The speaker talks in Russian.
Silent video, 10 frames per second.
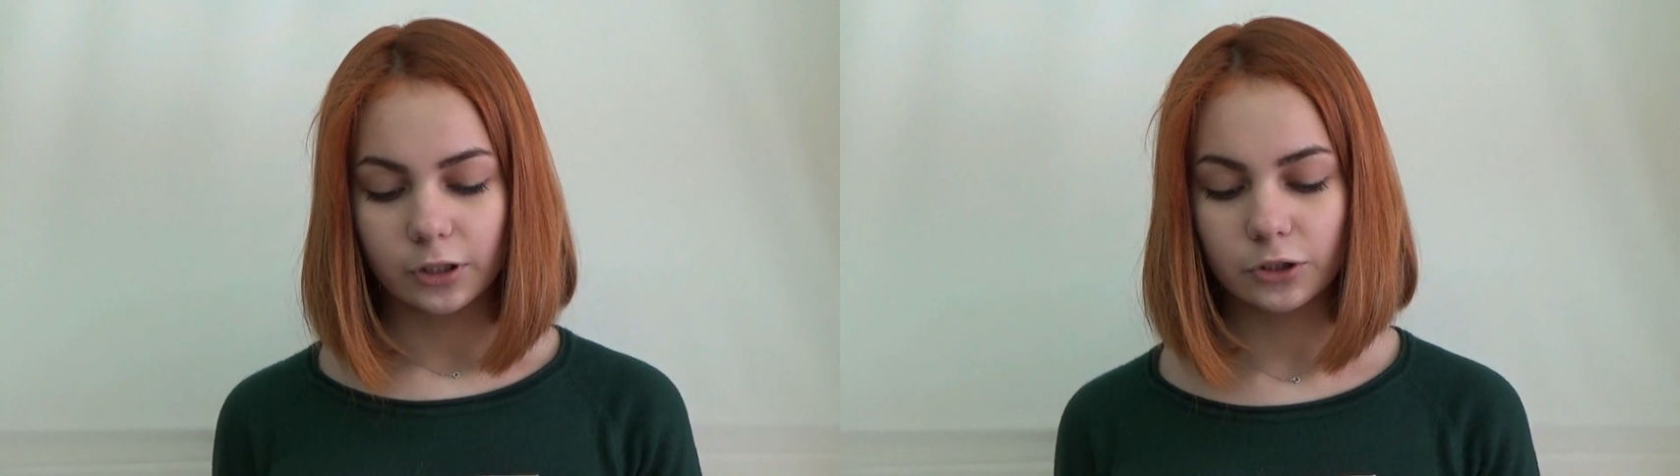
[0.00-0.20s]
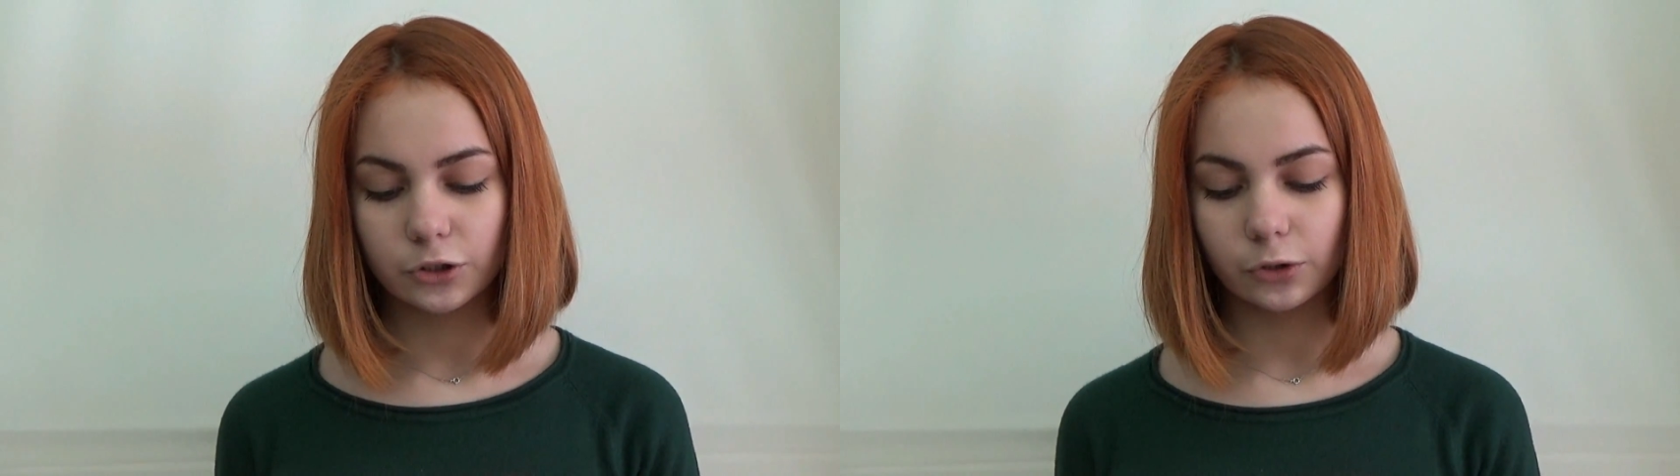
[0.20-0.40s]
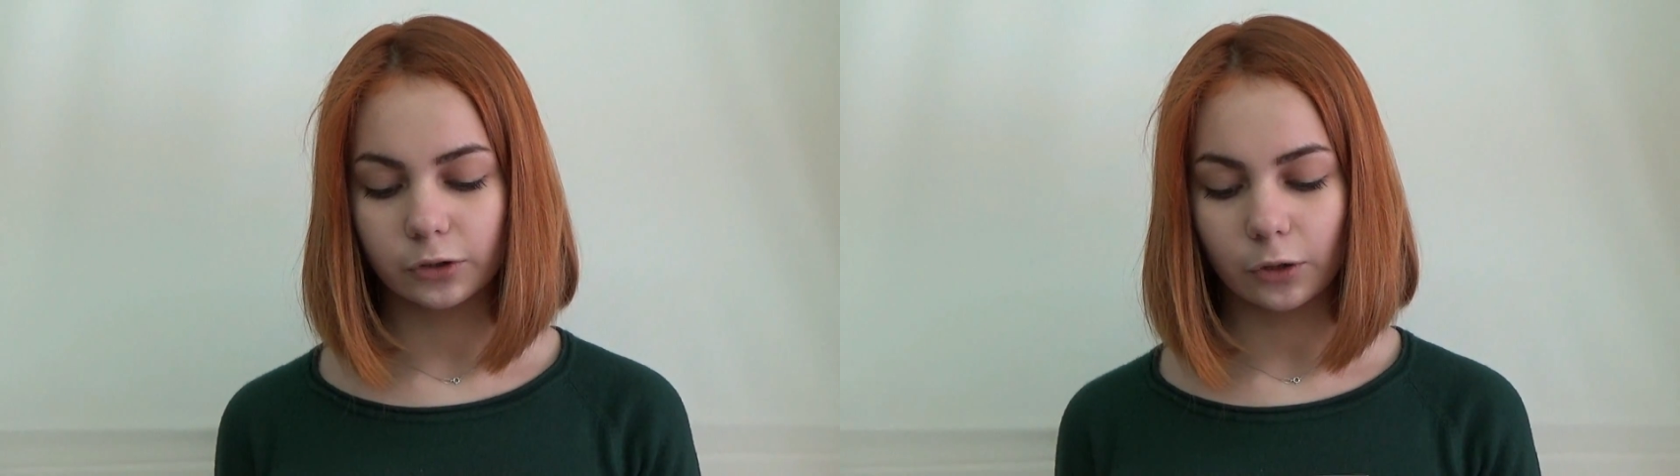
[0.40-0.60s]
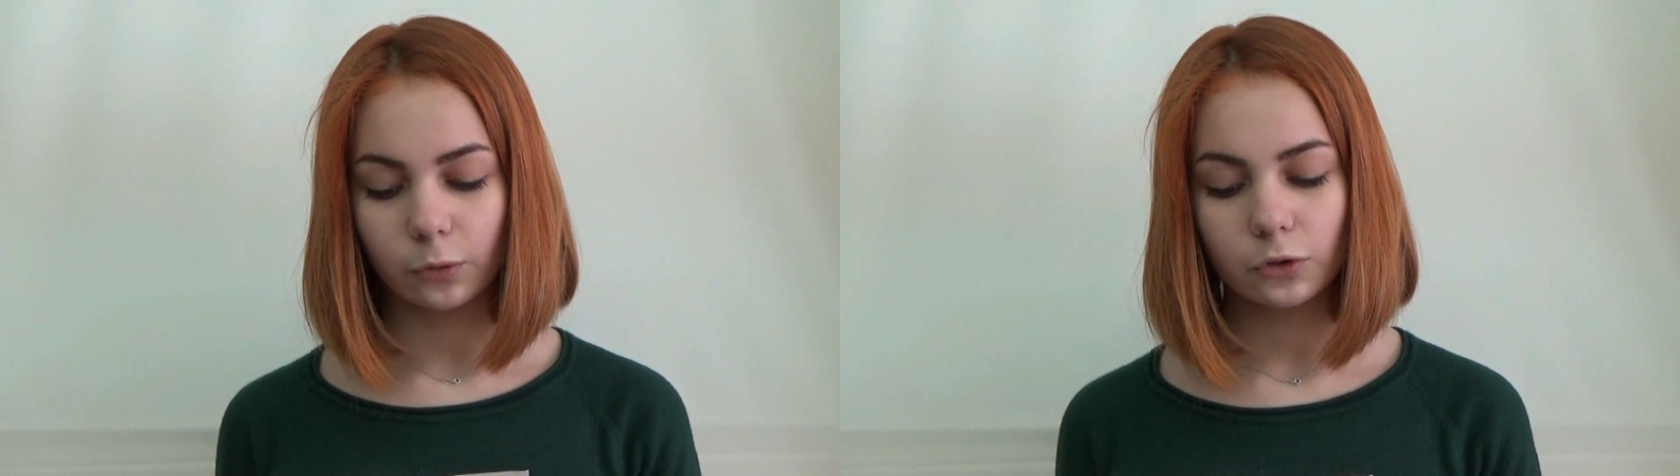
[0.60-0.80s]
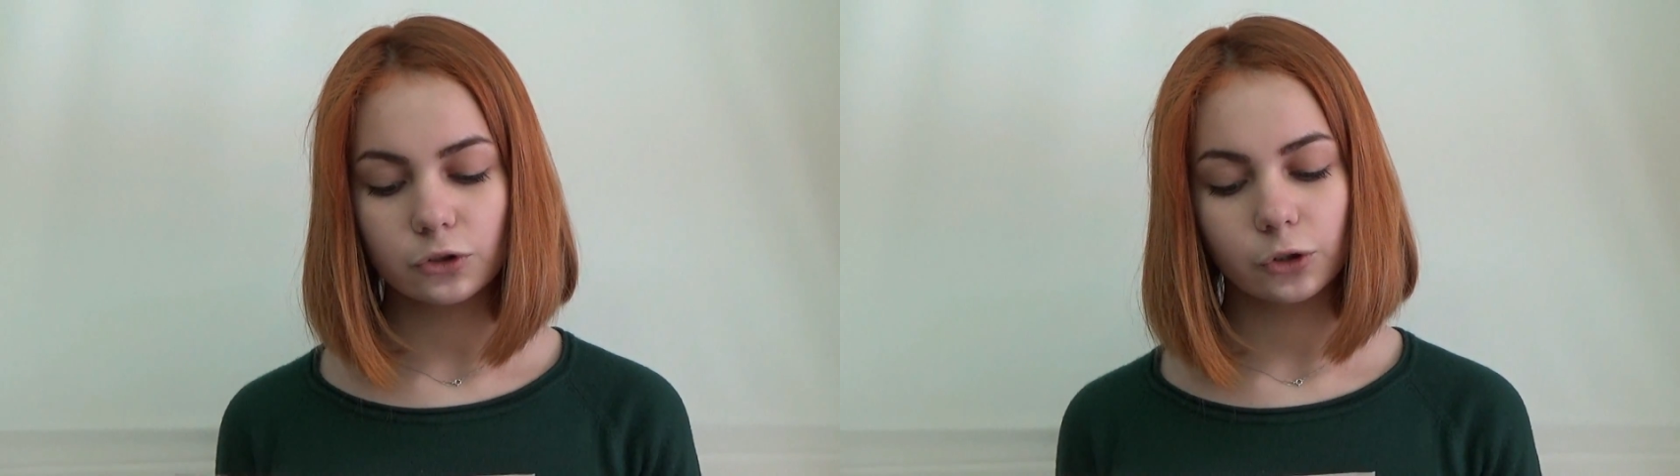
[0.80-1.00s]
ждет
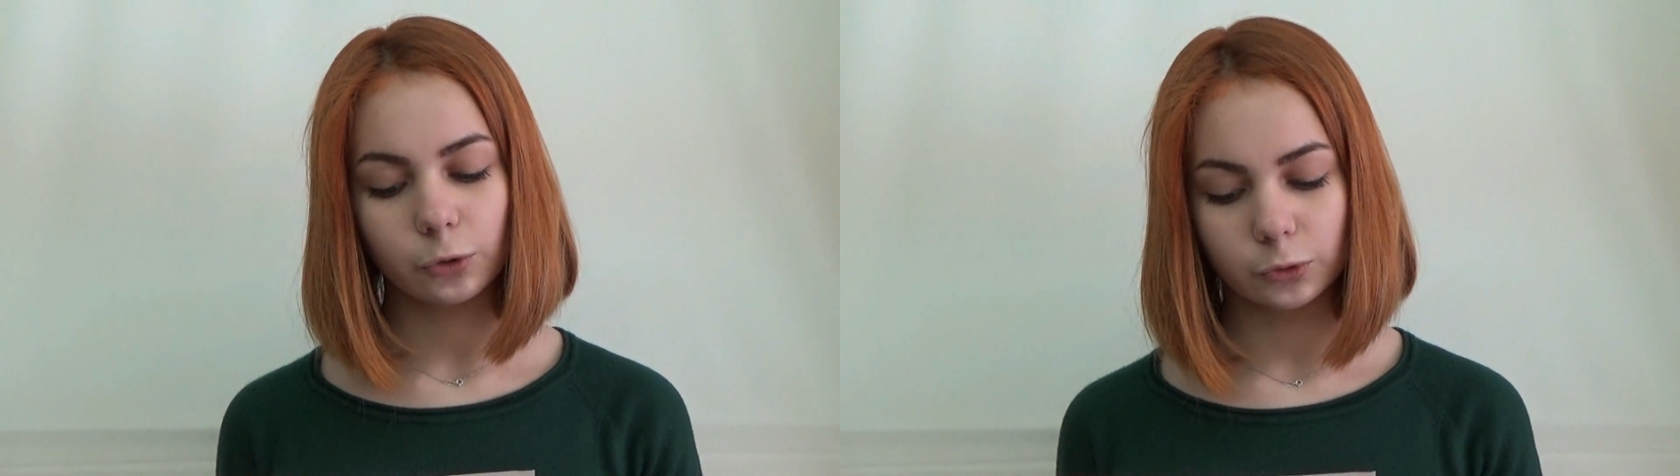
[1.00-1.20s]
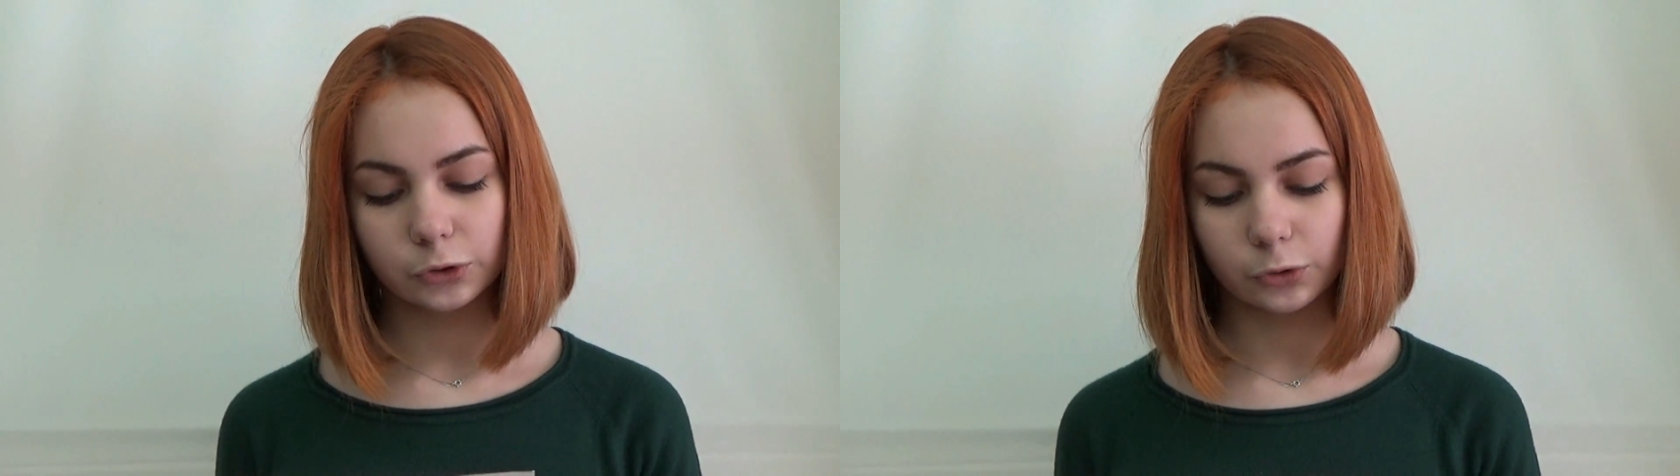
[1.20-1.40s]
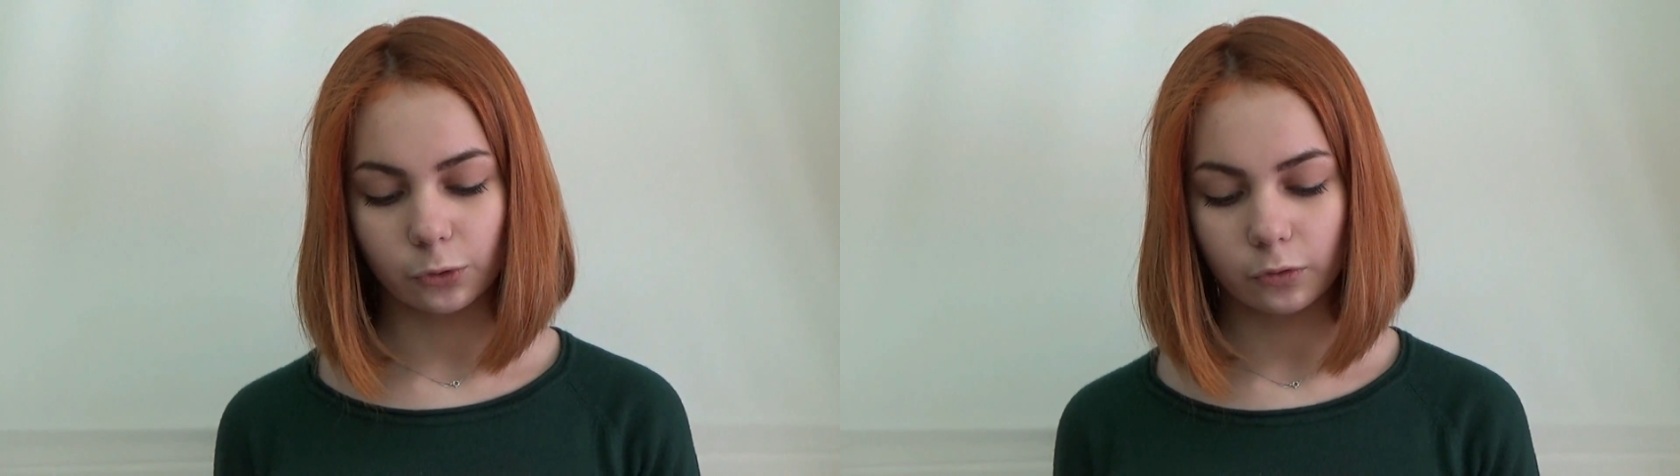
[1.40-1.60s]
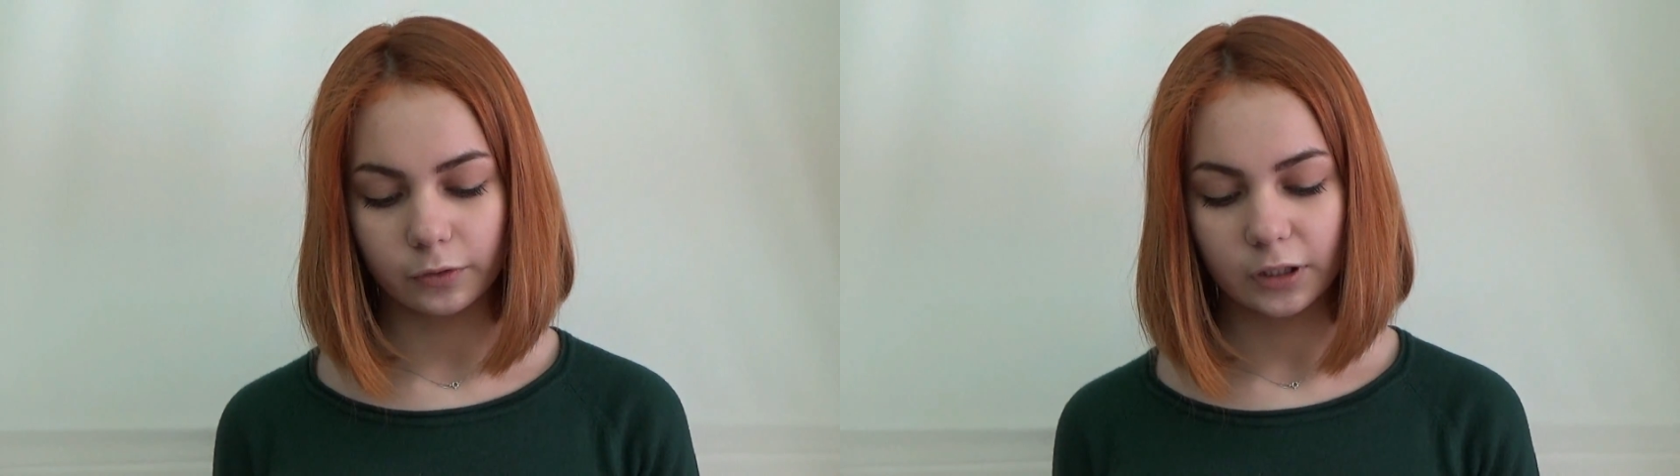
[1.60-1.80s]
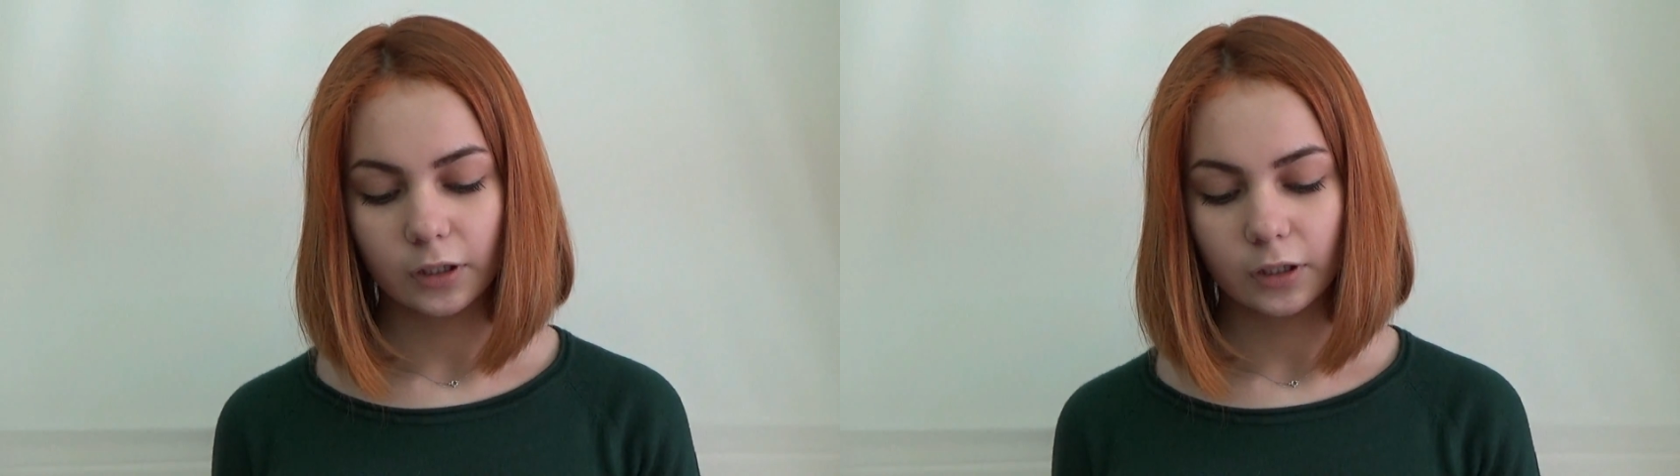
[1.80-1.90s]
такой же труд суровый.